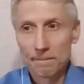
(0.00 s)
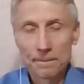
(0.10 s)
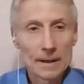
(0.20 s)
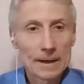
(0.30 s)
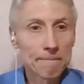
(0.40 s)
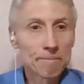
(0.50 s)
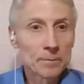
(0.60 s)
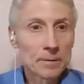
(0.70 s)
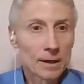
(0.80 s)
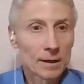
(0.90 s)
да,
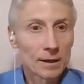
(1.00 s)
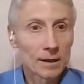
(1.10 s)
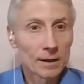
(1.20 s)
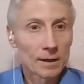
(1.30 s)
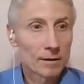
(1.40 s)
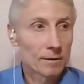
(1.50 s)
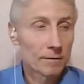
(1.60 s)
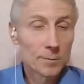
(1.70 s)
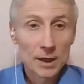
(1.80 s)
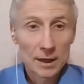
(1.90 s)
а, а,
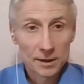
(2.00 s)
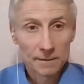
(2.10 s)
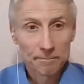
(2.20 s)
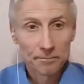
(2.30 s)
выбирать.